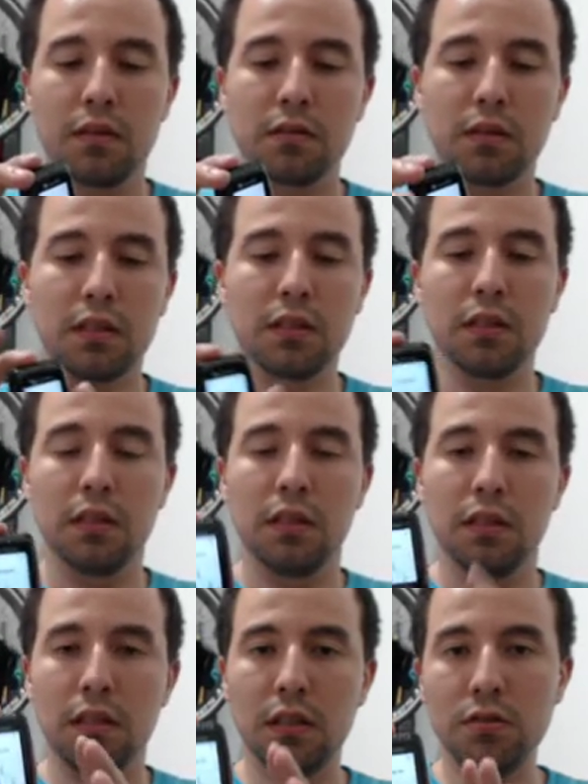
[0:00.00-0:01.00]
Tá?
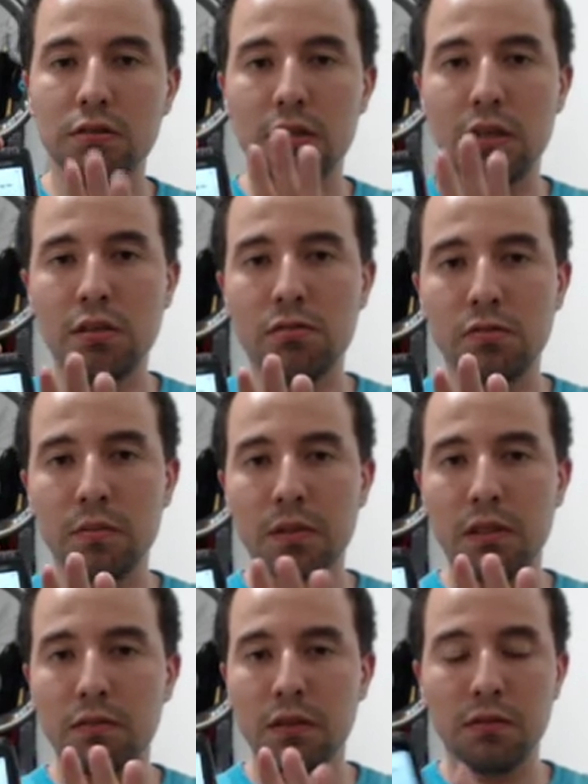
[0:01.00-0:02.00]
E de kit do
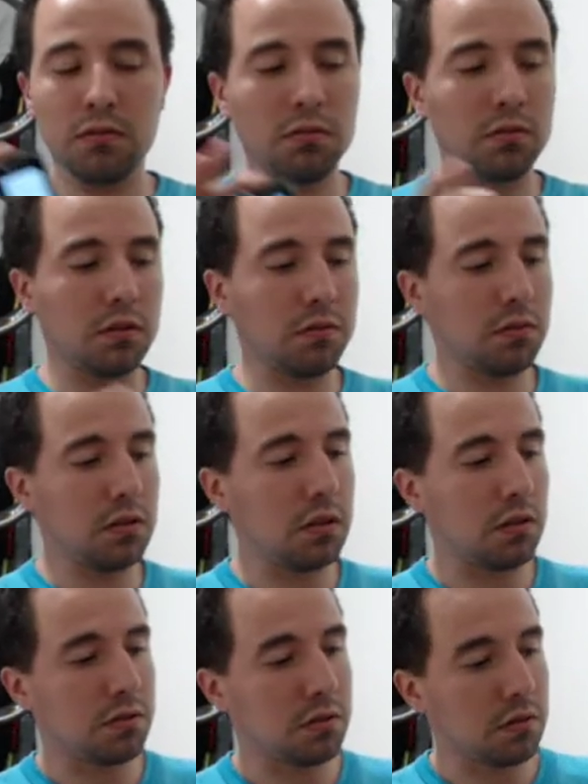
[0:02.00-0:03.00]
aparelho vai inclusive o
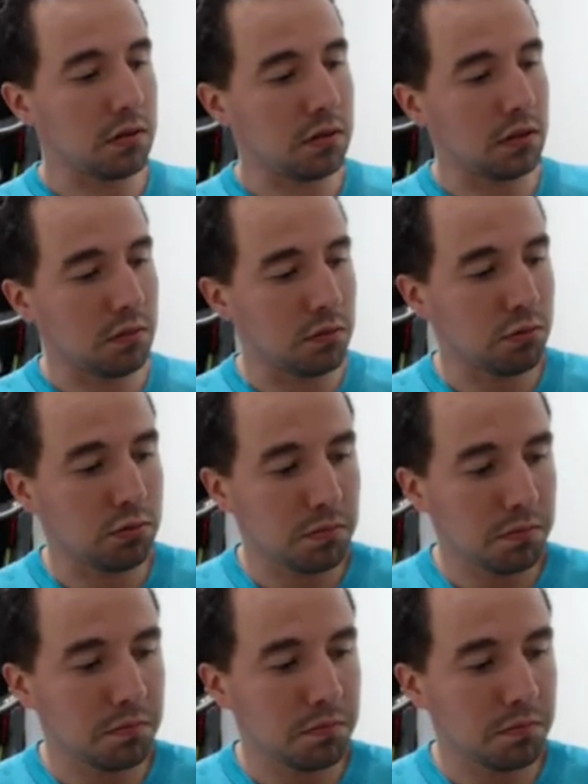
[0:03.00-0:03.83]
seguinte: nós temos